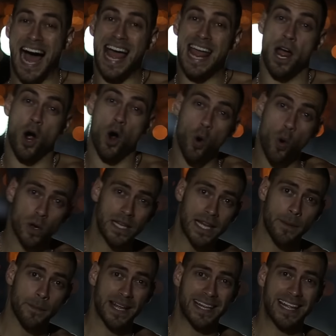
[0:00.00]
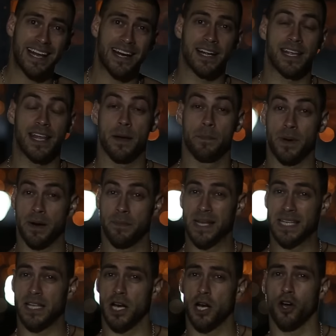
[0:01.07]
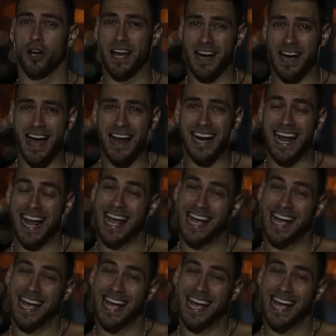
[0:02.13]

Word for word: hay una manera que permite lograr